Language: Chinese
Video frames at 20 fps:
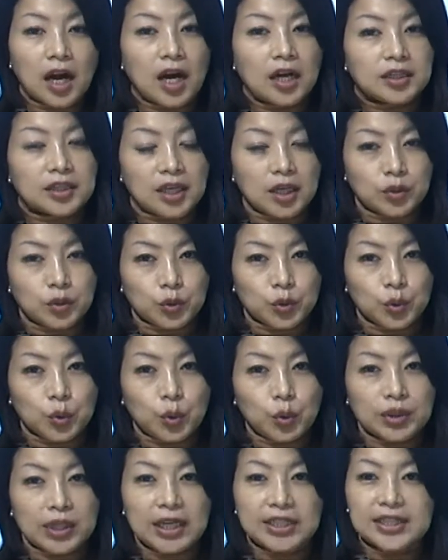而耶
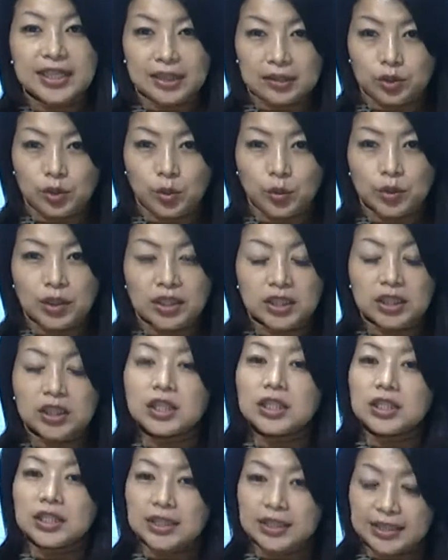稣他讲求的
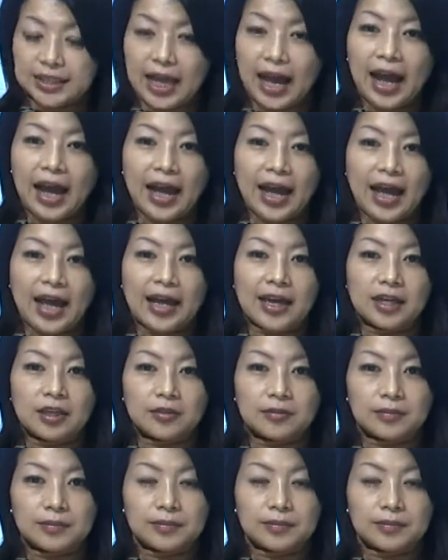是大爱。